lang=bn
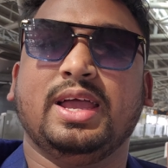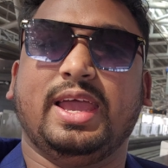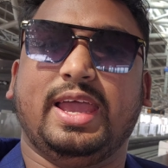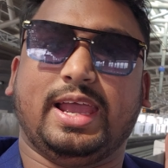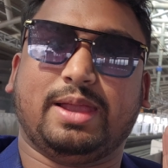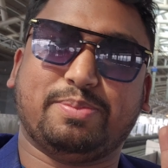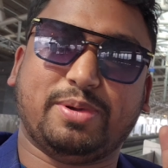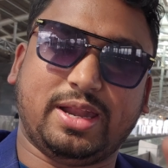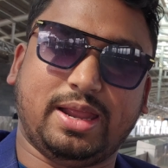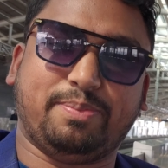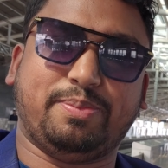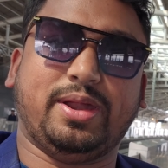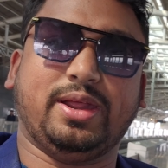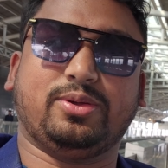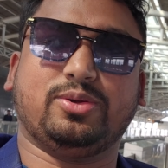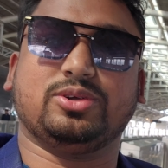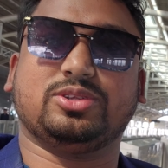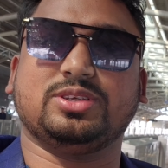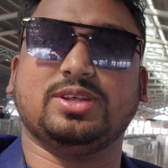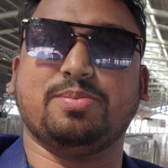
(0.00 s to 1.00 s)
একবার অ্যাপ্লাই
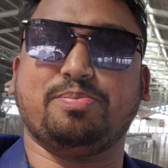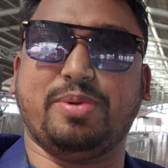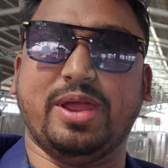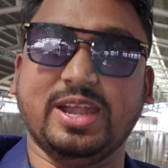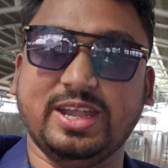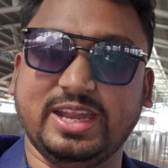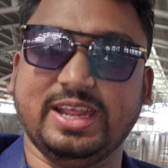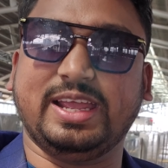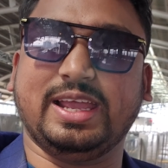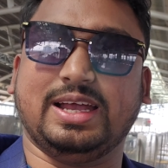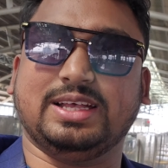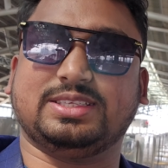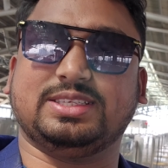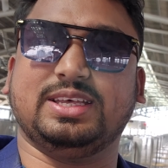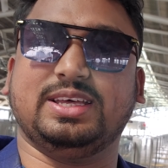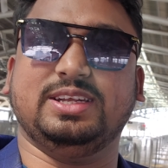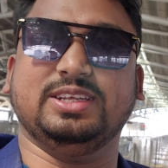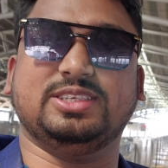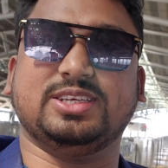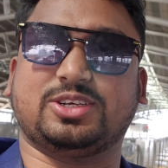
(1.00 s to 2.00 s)
করছেন পেন্ডিংয়ে আছে
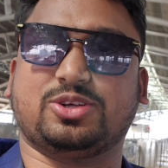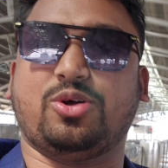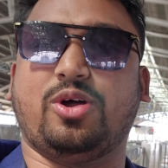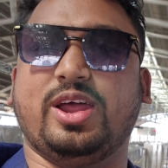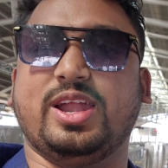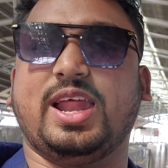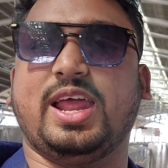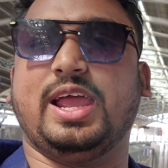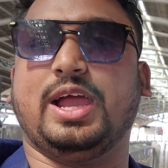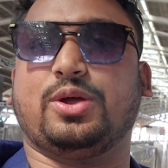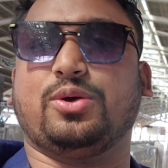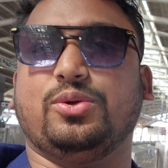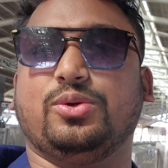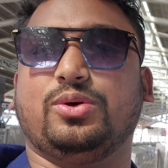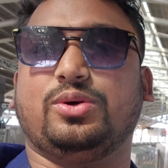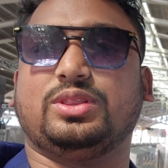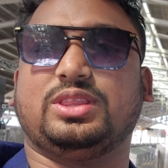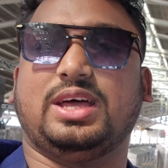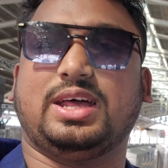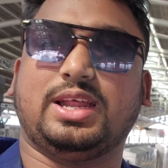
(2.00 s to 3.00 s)
রিজেক্ট হয় না এখনও
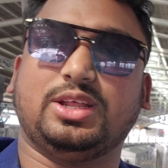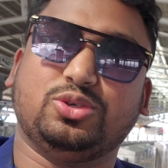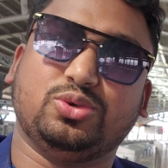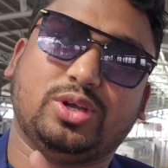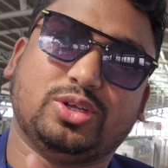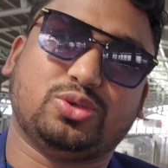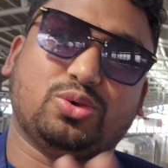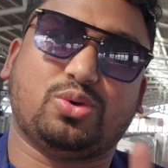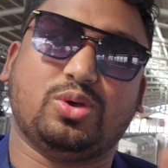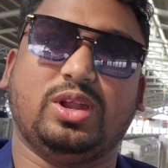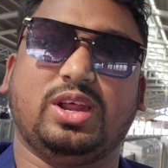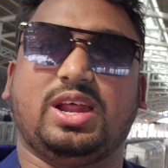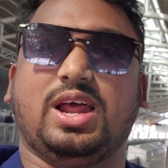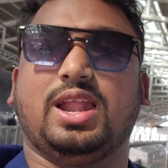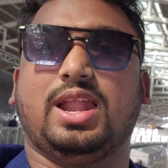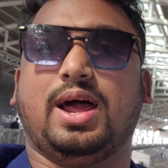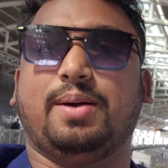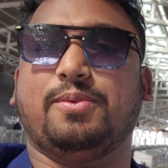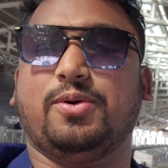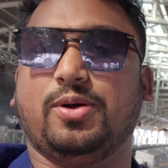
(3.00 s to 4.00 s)
তারা যোগাযোগ করলে গা
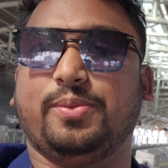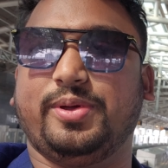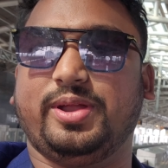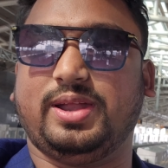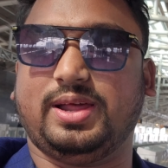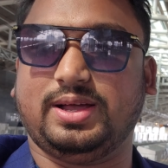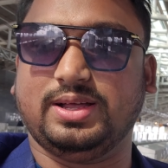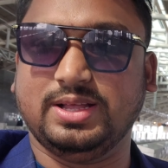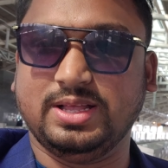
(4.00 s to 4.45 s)
লাভ হবে না